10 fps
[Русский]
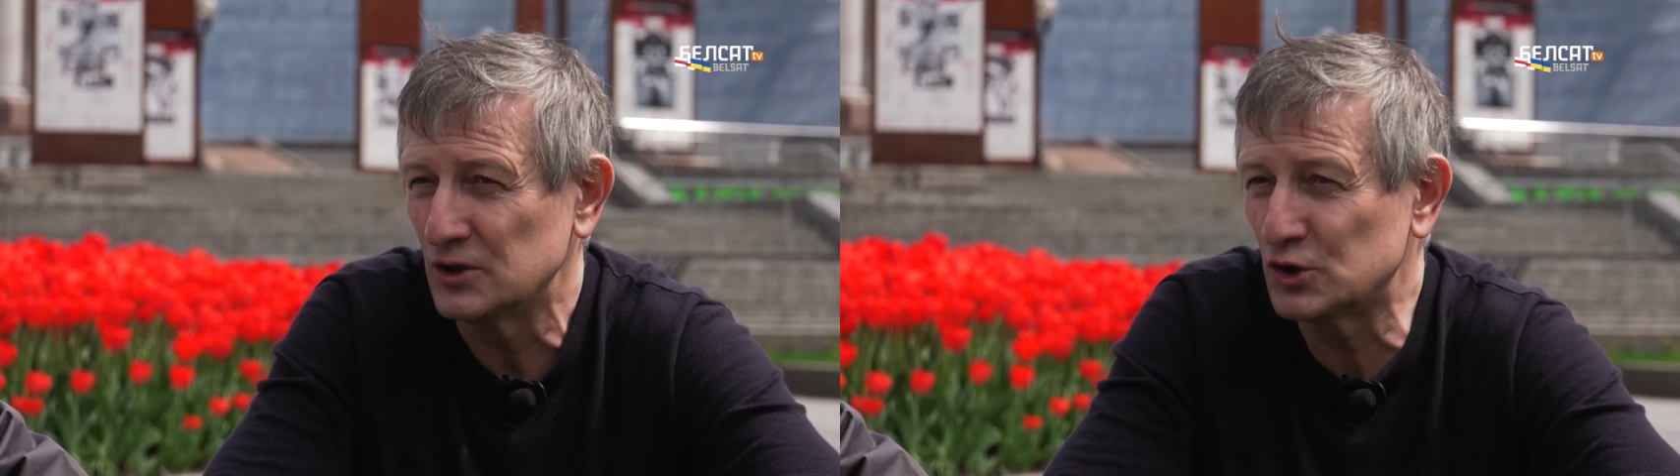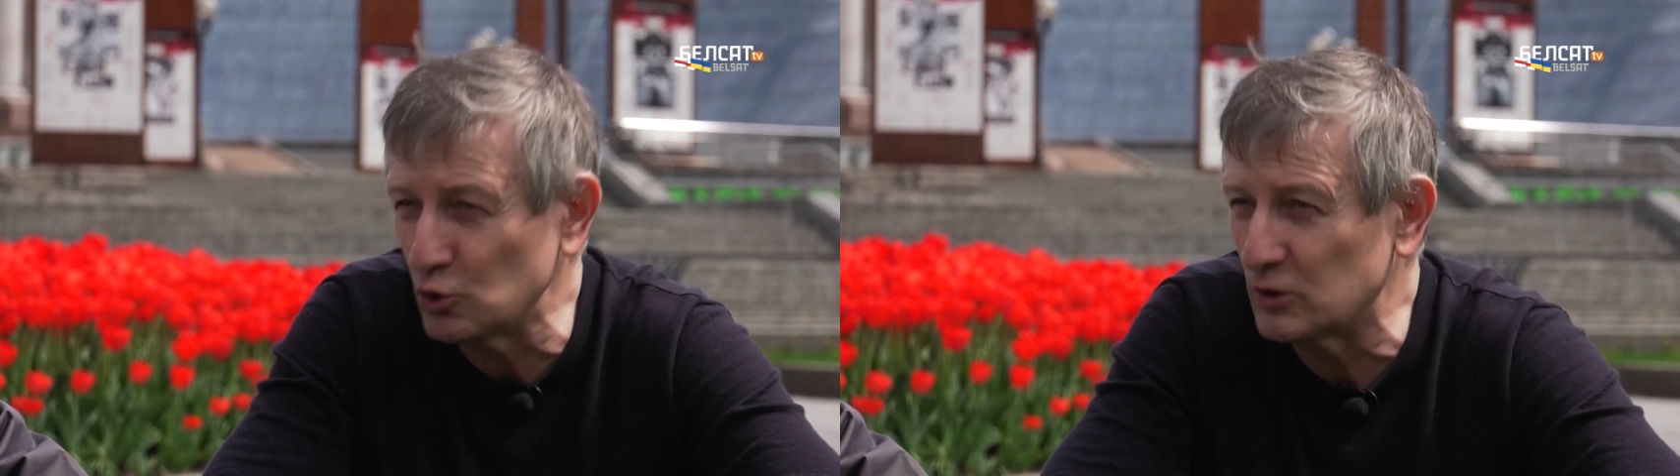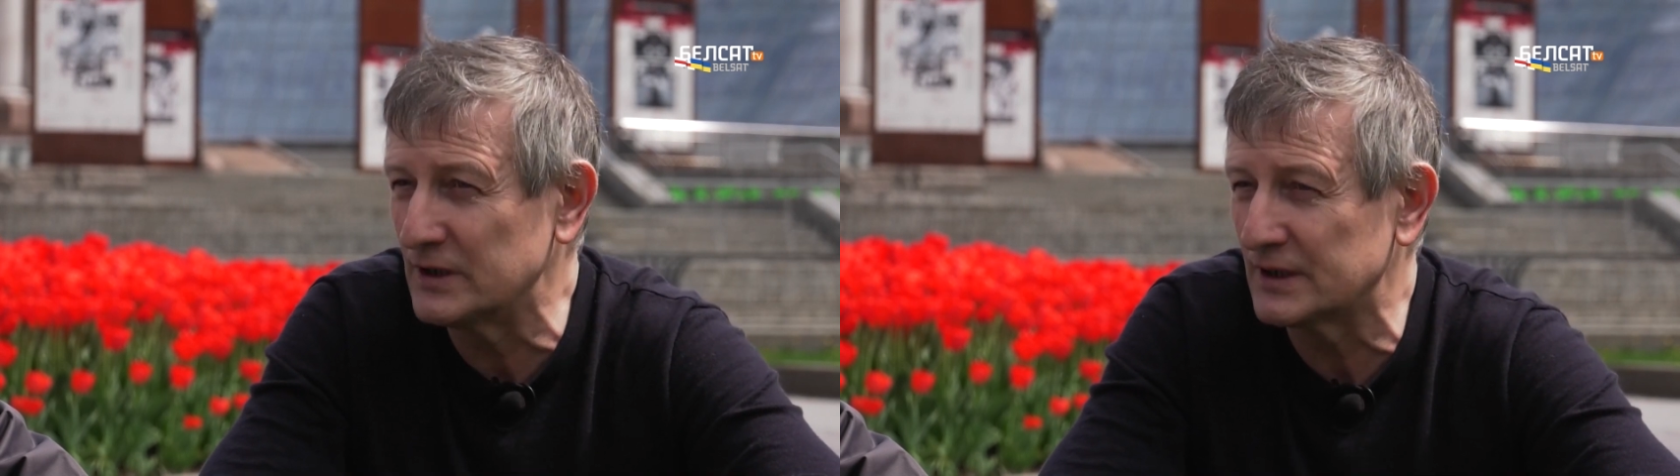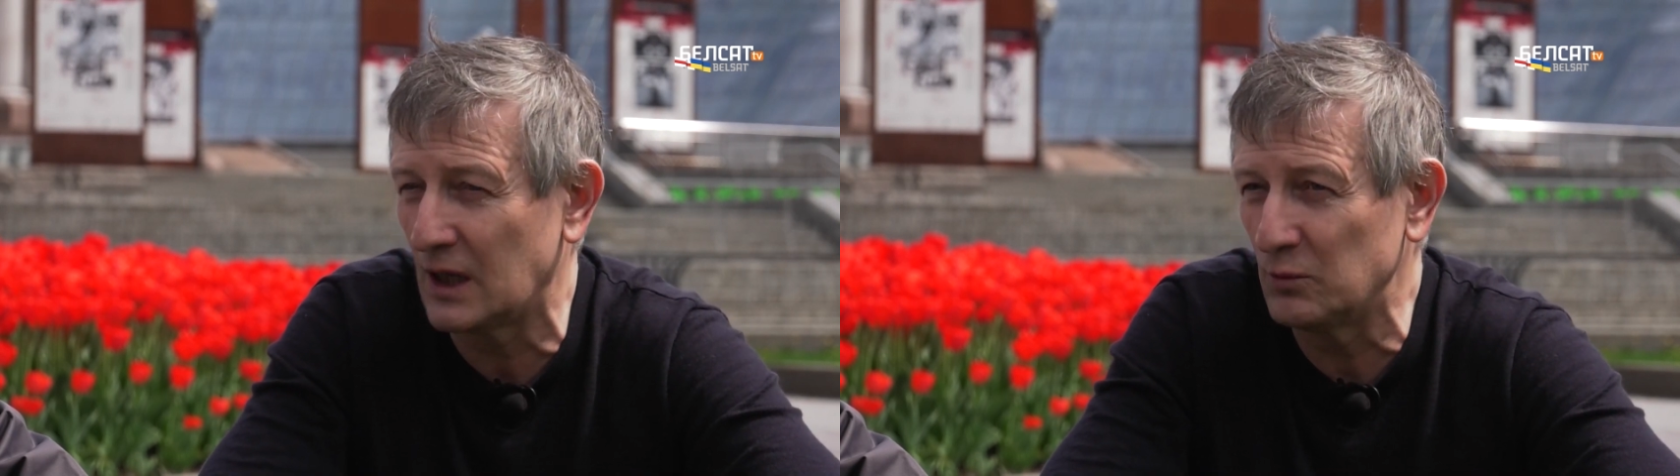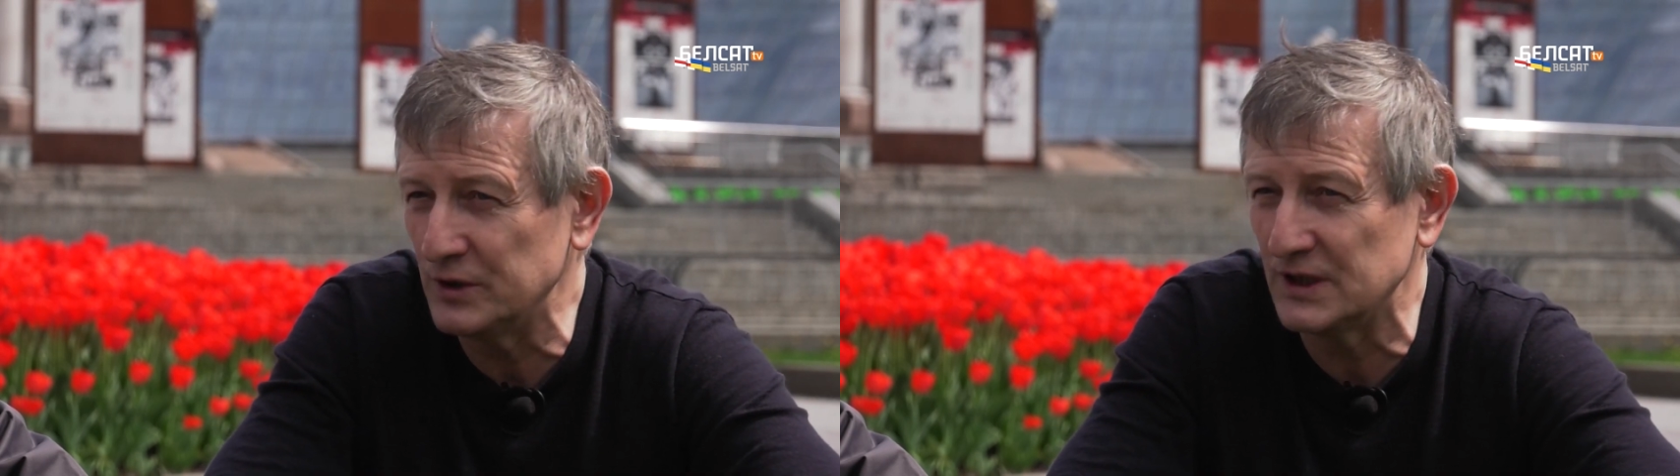суд над
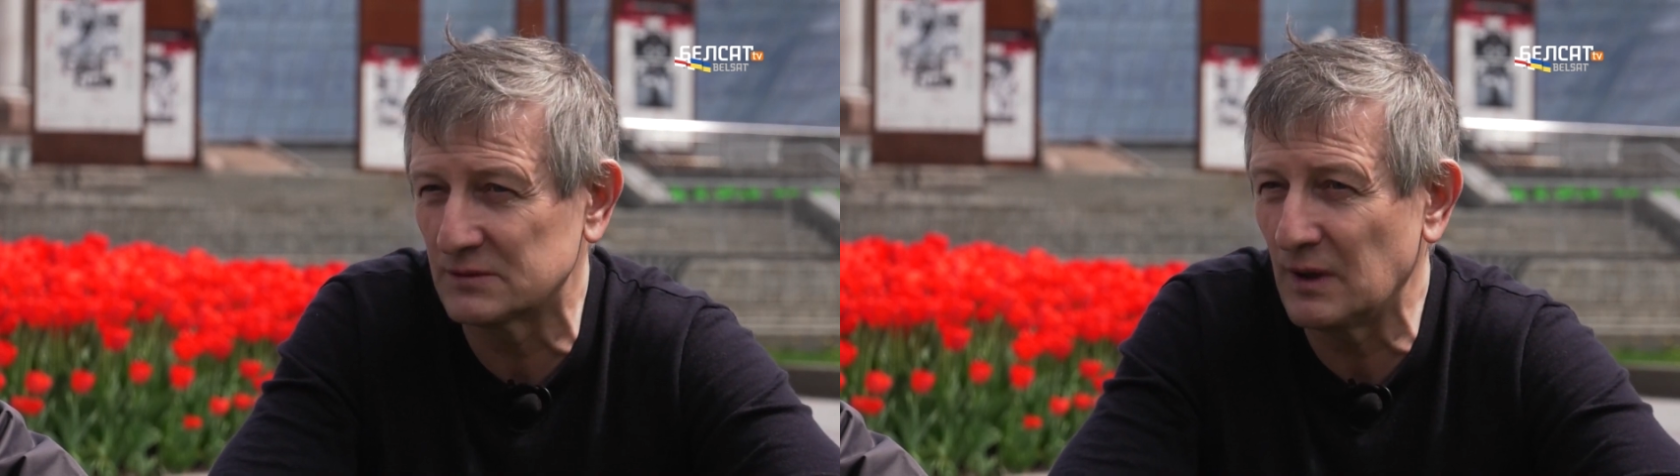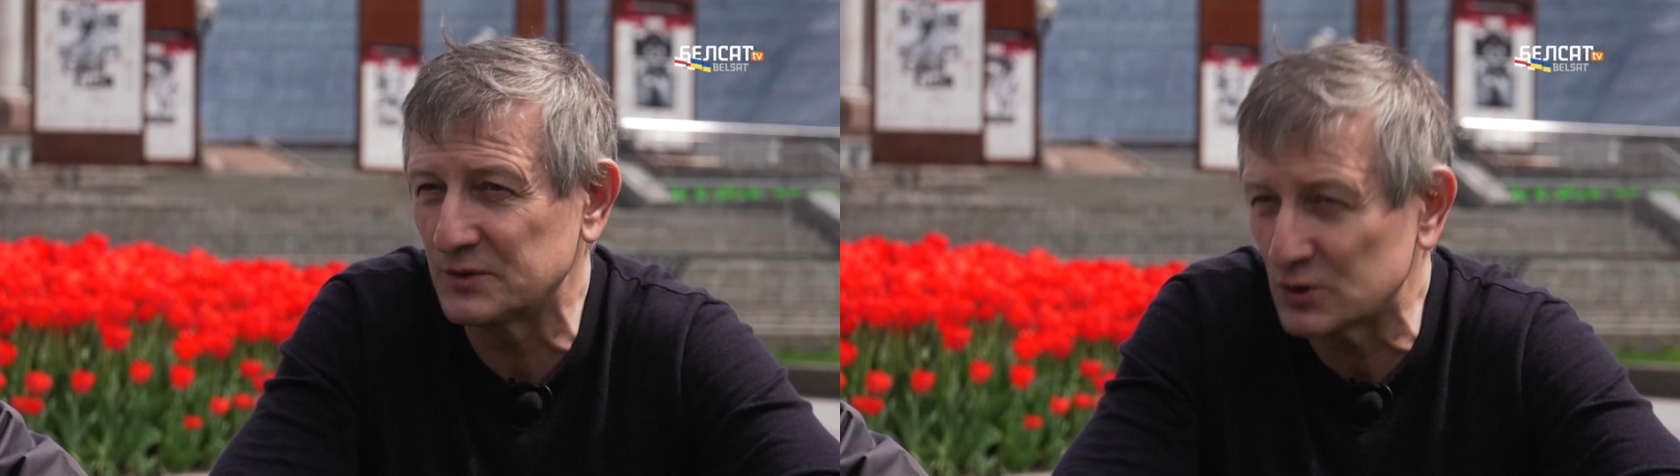коммунизмом,